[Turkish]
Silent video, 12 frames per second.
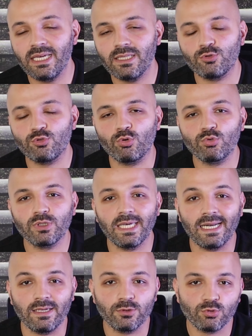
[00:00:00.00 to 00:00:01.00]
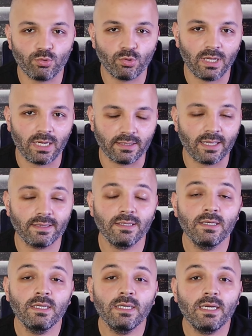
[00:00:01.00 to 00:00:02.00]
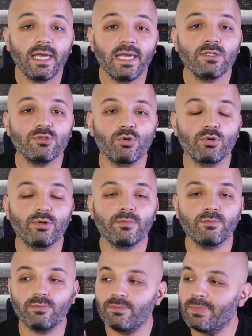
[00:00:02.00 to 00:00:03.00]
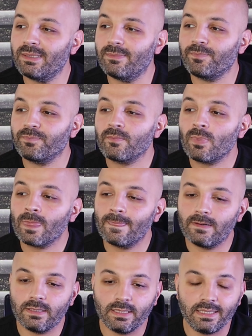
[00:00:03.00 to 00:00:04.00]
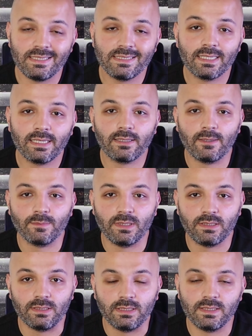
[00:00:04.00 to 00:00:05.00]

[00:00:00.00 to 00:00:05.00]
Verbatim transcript: En çok gelen sorulardan en çok benim ee, Instagram'daki,